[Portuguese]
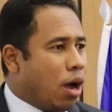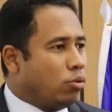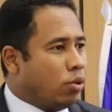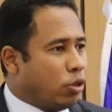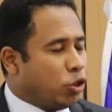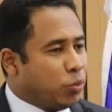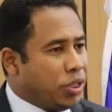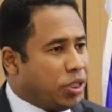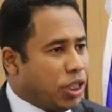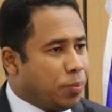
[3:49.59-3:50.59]
ao nosso
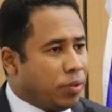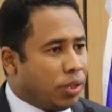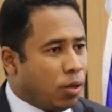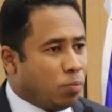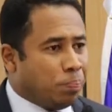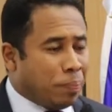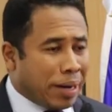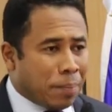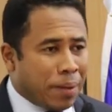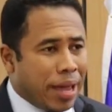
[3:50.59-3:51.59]
município. Então,
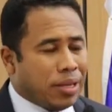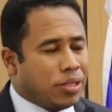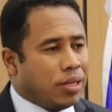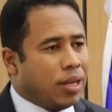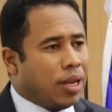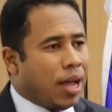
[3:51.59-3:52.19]
parabéns